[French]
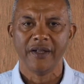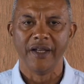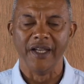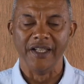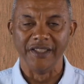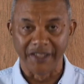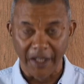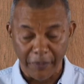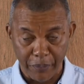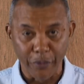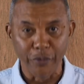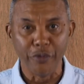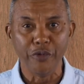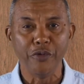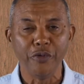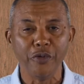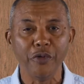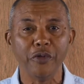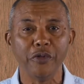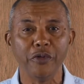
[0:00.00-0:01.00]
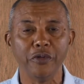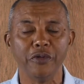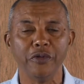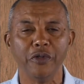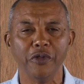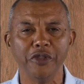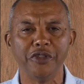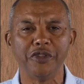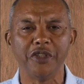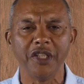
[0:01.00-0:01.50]
Et c'est pour nous
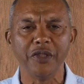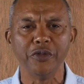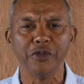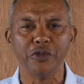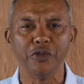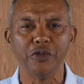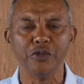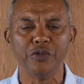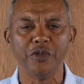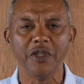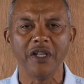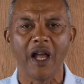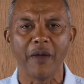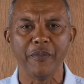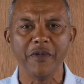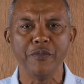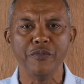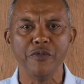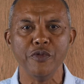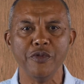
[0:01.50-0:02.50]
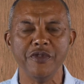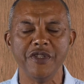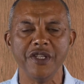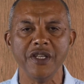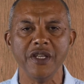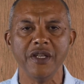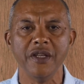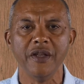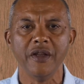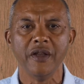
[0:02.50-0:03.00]
aussi aujourd'hui, la Bible nous
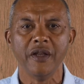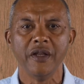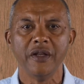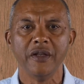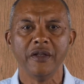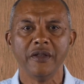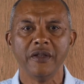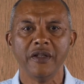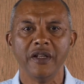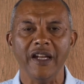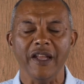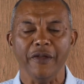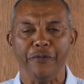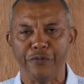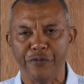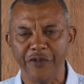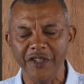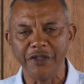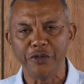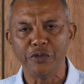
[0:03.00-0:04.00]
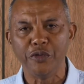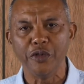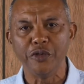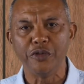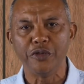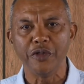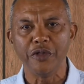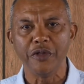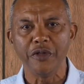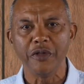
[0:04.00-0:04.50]
dit, les fils de
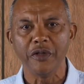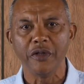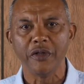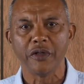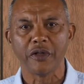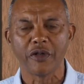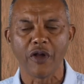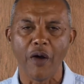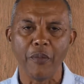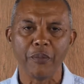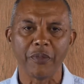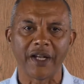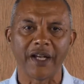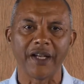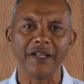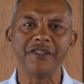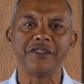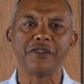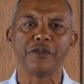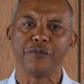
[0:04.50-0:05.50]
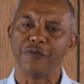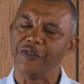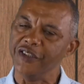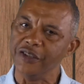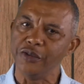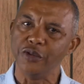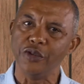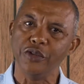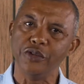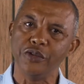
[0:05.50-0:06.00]
Dieu, comme Christ,
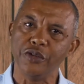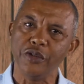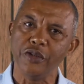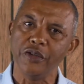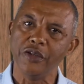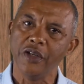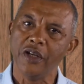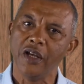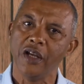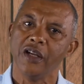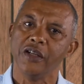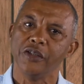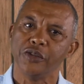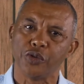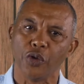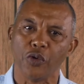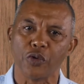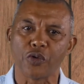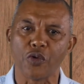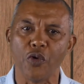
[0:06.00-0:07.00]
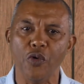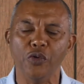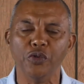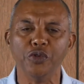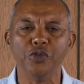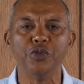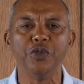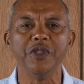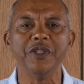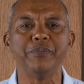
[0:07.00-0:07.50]
fils de Dieu, sont
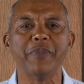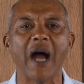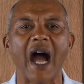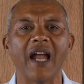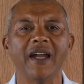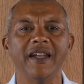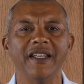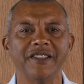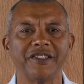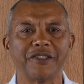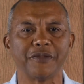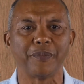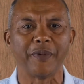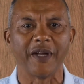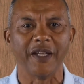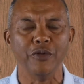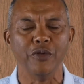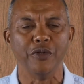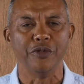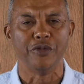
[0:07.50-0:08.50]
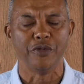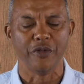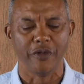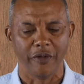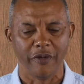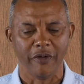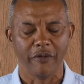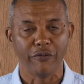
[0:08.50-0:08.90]
conduits par l'Esprit de Dieu.